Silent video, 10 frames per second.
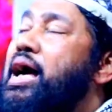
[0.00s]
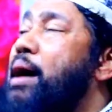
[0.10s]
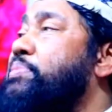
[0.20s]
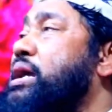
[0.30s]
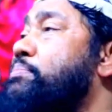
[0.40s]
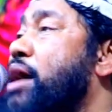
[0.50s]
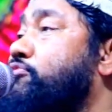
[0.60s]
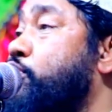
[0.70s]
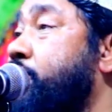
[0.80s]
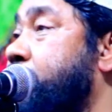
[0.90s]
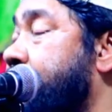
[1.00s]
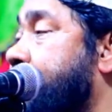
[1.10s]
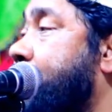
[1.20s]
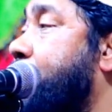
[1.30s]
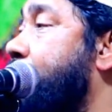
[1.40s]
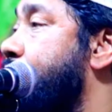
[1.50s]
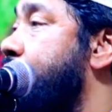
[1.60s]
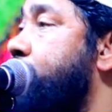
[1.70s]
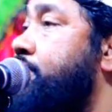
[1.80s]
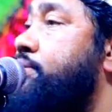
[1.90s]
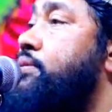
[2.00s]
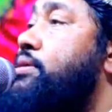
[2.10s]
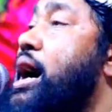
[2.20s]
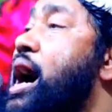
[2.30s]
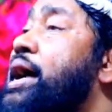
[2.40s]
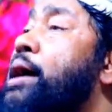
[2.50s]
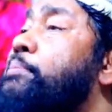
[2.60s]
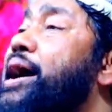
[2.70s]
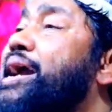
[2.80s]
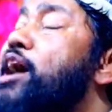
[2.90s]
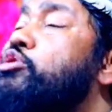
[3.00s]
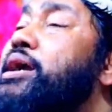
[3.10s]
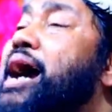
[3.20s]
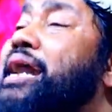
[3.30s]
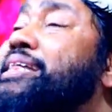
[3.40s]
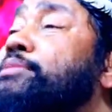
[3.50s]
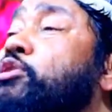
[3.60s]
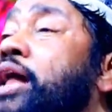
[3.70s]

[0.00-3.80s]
আপনাকে মাফ করে দিবেন কে আর আমরা কাউকে গালি দিব